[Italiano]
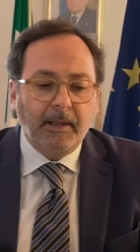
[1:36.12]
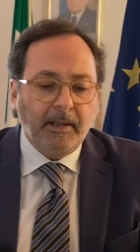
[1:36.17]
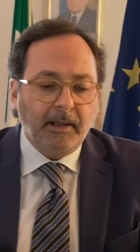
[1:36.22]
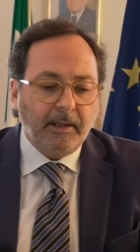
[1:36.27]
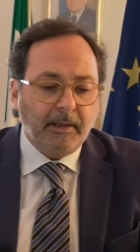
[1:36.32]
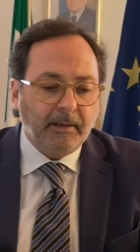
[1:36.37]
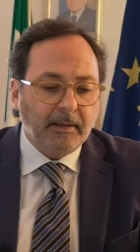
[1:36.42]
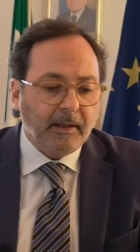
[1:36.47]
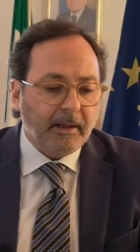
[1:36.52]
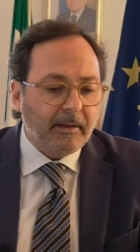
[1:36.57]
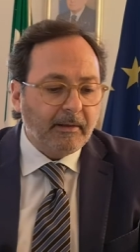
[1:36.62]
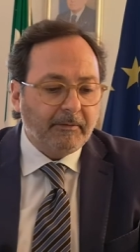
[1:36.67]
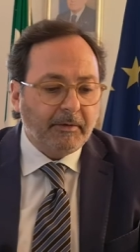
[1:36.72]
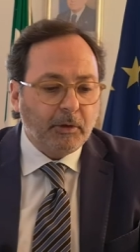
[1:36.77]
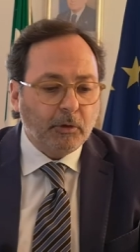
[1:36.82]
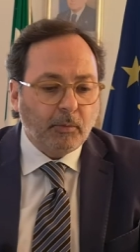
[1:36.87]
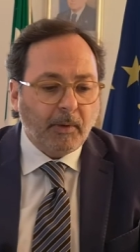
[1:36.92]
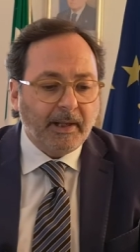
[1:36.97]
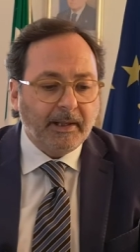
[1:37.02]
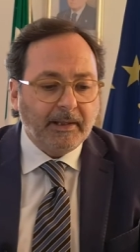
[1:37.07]
in
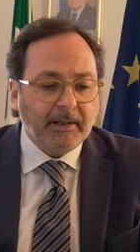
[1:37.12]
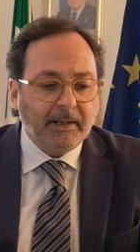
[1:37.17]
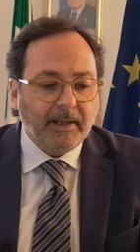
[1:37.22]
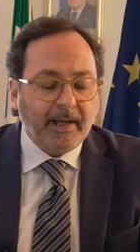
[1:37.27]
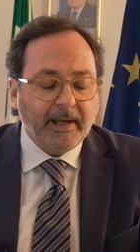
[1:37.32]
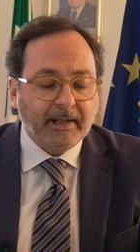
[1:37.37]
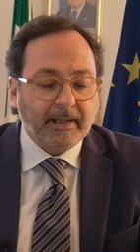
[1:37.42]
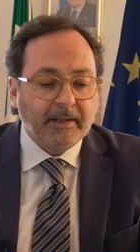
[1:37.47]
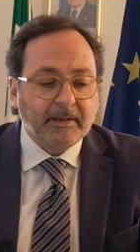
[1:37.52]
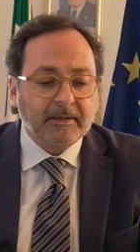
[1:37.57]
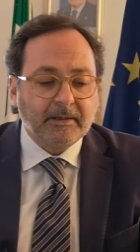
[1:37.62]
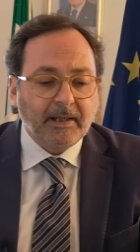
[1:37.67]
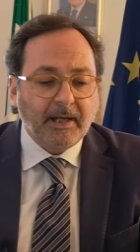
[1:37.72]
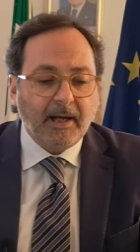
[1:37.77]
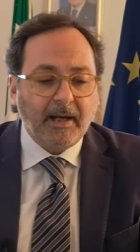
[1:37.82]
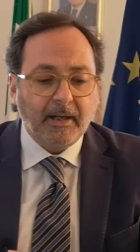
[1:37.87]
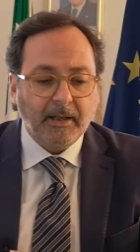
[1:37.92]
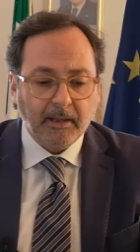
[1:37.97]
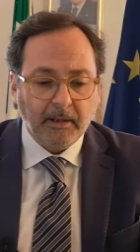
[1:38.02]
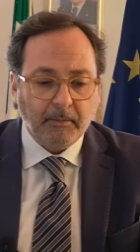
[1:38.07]
eventuale
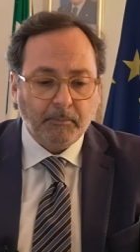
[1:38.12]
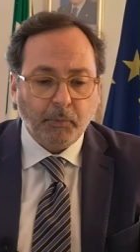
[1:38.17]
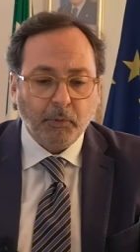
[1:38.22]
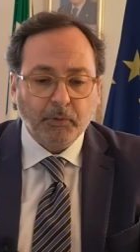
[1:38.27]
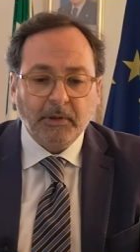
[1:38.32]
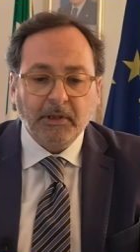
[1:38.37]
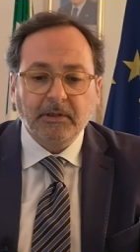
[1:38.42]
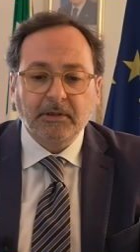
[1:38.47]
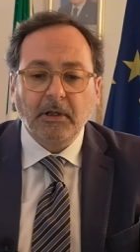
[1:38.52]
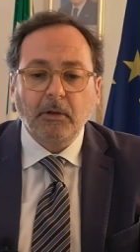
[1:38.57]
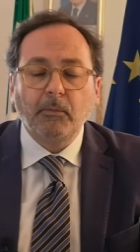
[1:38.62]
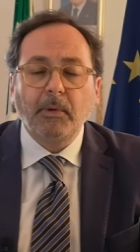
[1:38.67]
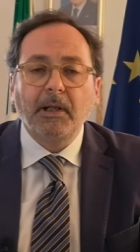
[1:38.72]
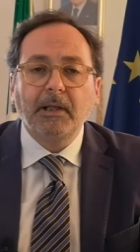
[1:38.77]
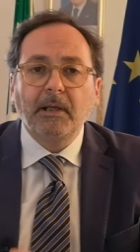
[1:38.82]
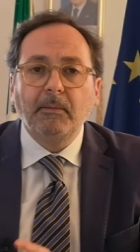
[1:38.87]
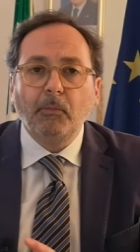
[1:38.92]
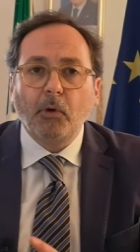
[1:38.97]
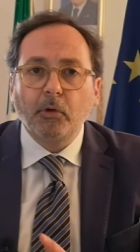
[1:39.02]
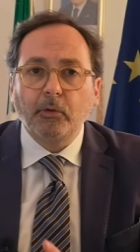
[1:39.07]
RSA potesse in
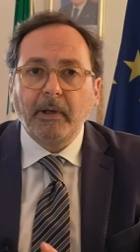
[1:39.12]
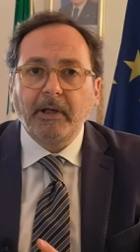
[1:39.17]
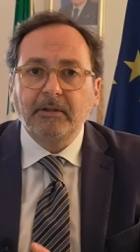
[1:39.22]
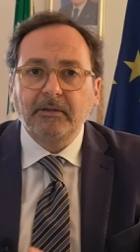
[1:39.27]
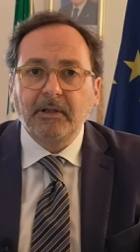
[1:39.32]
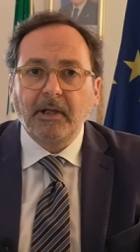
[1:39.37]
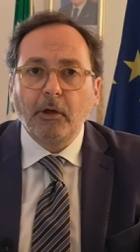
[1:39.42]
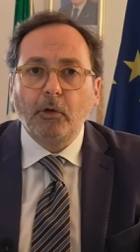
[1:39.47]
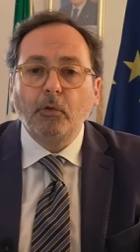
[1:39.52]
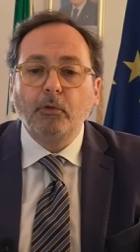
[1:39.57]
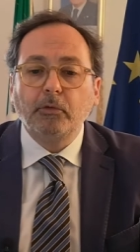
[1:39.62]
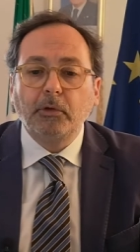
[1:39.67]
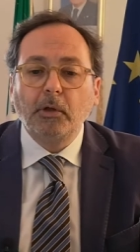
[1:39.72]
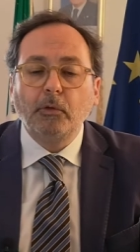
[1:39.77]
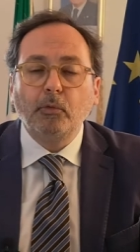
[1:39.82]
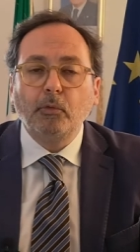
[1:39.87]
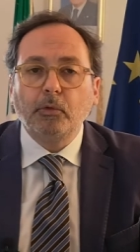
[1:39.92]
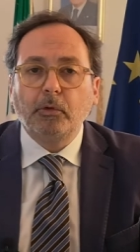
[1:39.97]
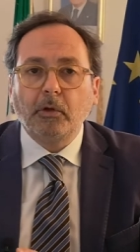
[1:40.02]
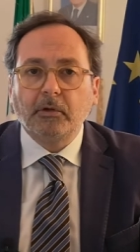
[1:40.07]
qualche modo essere
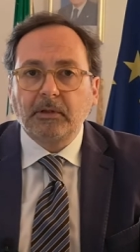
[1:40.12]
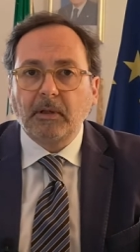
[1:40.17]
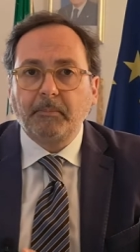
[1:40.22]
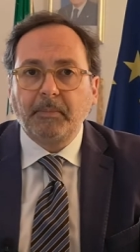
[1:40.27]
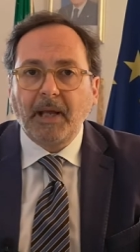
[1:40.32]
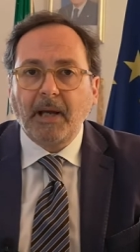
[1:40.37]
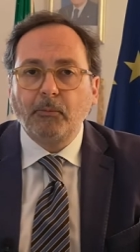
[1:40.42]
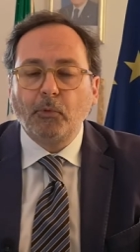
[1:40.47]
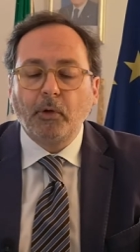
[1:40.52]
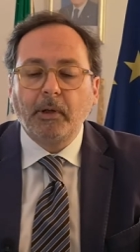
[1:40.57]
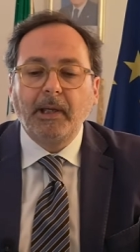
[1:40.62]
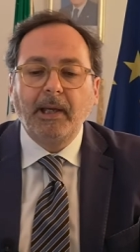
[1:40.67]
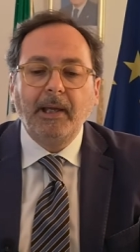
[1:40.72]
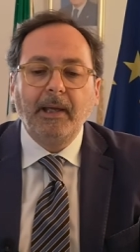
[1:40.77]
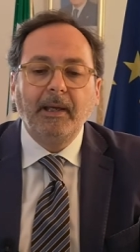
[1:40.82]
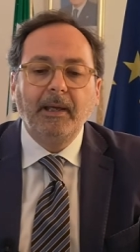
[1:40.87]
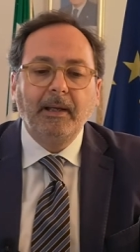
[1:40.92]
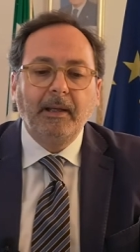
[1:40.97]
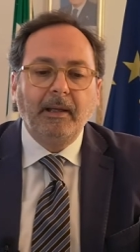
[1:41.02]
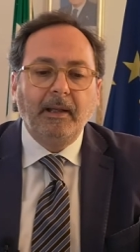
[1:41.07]
contenuto. Sappiamo
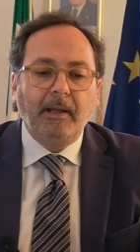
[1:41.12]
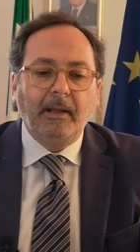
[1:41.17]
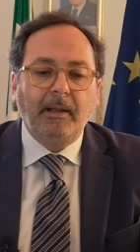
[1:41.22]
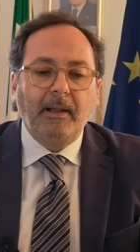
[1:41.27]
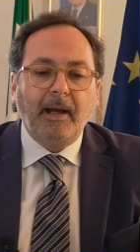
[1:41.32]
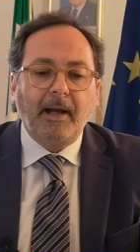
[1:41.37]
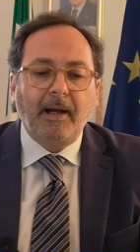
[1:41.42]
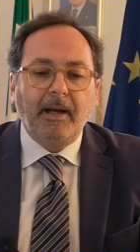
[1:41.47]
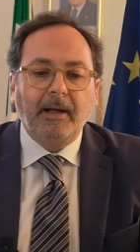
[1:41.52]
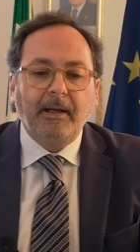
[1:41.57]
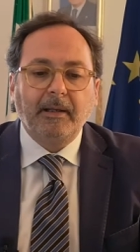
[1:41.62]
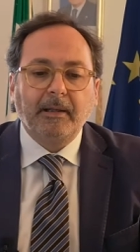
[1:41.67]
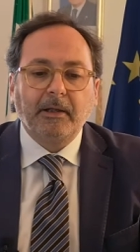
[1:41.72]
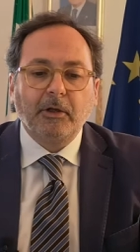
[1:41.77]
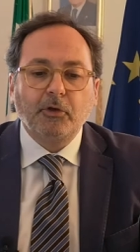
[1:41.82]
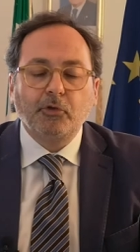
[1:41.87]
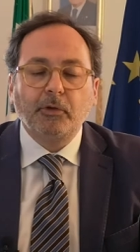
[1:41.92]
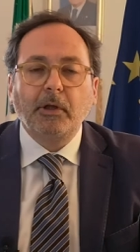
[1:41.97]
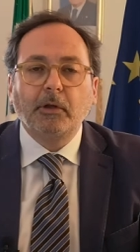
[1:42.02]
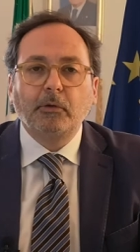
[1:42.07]
che la
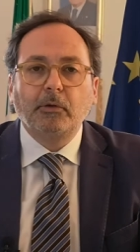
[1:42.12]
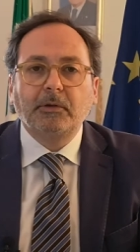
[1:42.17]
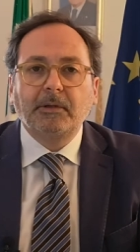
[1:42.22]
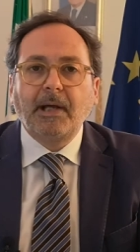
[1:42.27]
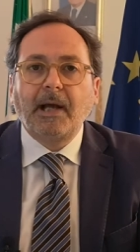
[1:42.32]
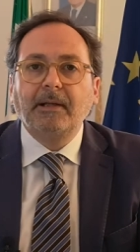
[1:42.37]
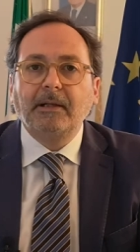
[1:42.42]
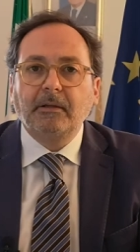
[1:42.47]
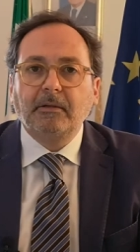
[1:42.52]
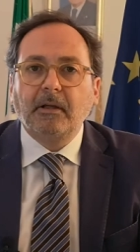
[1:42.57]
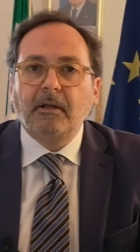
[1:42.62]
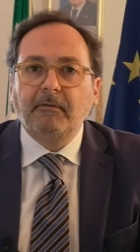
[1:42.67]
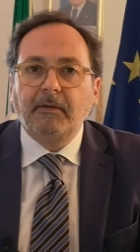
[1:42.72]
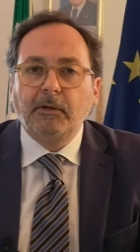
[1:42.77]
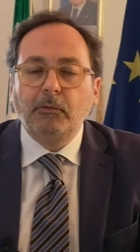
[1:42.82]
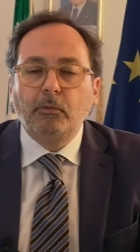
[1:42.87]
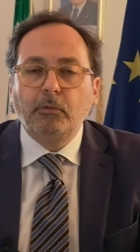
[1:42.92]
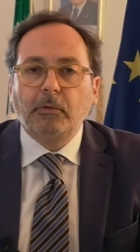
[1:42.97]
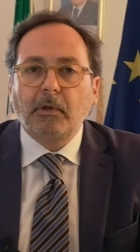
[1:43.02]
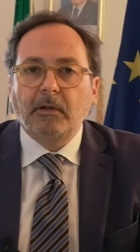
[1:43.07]
Regione Toscana è
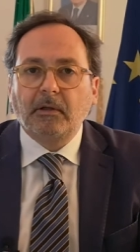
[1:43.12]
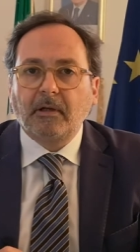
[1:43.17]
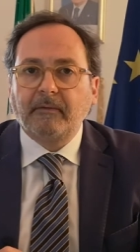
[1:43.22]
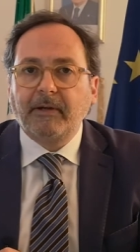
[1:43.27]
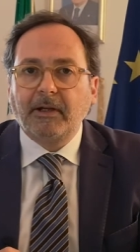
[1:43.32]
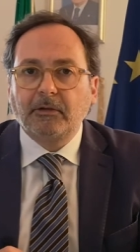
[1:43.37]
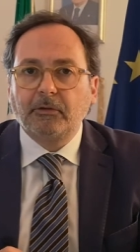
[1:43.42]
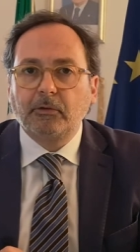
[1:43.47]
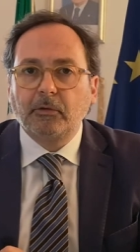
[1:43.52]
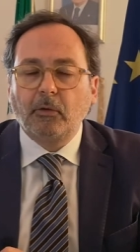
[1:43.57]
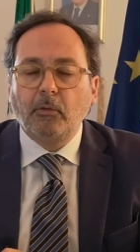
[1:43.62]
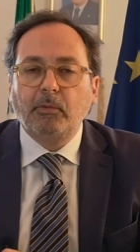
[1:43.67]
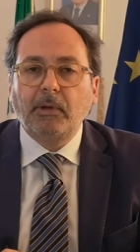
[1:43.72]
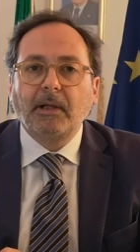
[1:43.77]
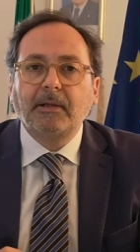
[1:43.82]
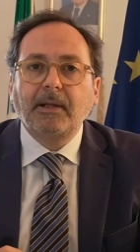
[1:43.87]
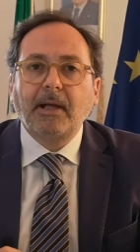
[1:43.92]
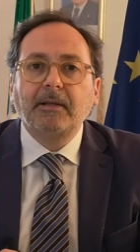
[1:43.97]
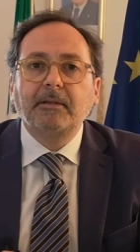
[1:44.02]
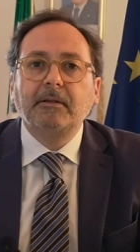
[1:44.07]
intervenuta attraverso
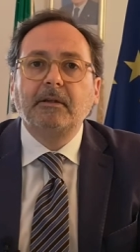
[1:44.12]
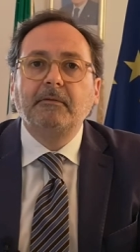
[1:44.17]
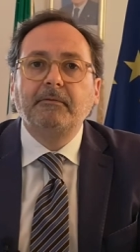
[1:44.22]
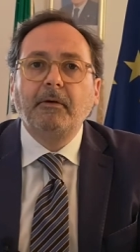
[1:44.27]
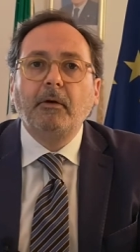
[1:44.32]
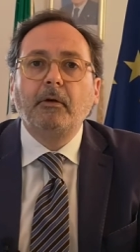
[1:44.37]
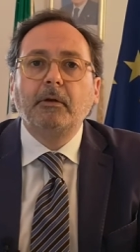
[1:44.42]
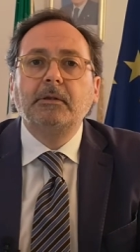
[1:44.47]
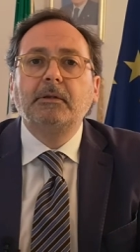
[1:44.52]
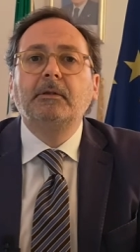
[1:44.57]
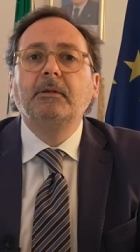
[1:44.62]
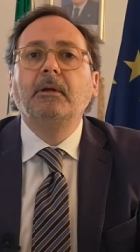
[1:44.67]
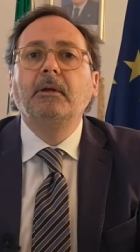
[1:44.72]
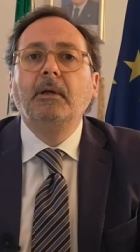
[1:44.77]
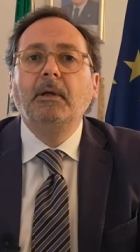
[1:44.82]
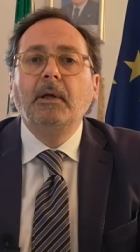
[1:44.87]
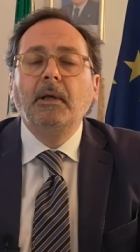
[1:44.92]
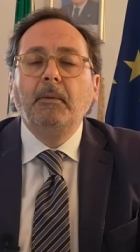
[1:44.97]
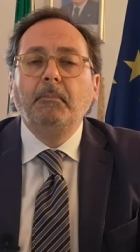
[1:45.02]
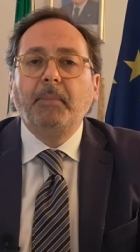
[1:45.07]
una task force
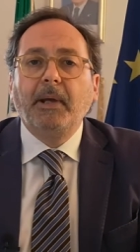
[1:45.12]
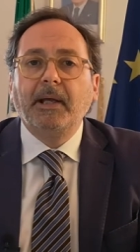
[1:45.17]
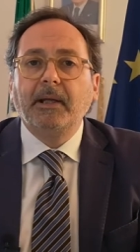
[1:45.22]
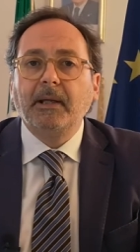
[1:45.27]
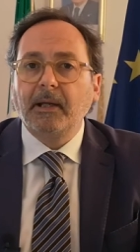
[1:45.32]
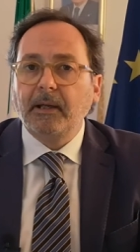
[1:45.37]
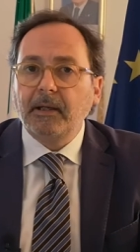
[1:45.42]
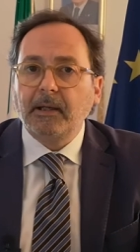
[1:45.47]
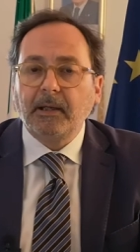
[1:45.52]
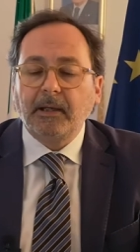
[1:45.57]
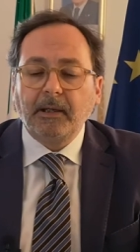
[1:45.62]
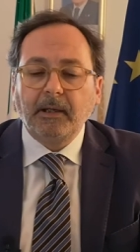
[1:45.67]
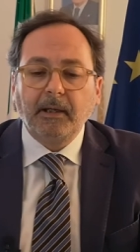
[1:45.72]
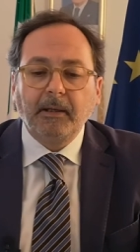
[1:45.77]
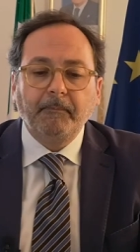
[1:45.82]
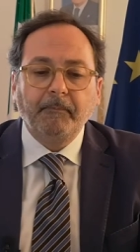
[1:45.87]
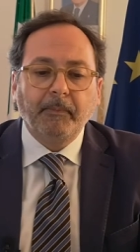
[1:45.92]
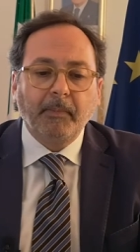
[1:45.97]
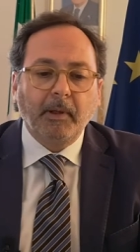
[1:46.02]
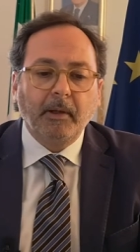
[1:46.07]
per
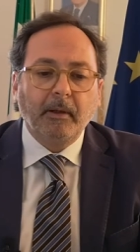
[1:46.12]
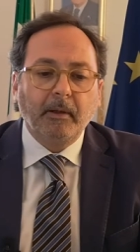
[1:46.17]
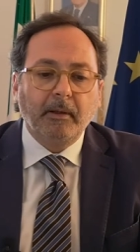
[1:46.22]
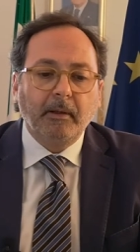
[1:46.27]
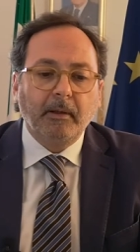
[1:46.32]
ehm,